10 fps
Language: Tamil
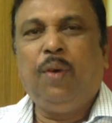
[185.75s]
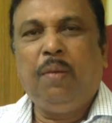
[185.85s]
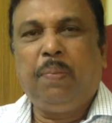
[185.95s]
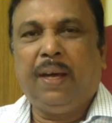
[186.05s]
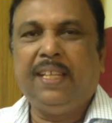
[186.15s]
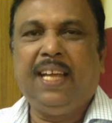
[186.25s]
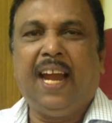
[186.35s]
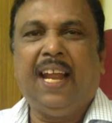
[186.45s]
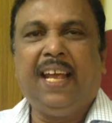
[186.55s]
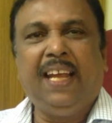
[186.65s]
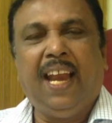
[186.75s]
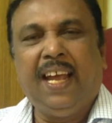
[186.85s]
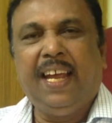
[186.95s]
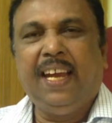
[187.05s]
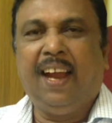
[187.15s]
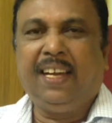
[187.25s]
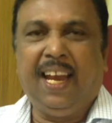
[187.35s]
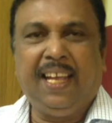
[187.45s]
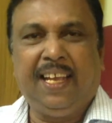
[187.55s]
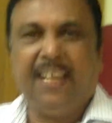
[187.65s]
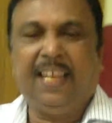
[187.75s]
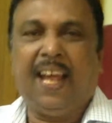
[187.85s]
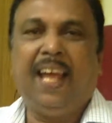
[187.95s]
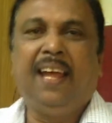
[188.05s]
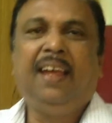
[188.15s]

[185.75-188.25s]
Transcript: ஒரு பகுதியான இலங்கை நாட்டிலே இருக்கிற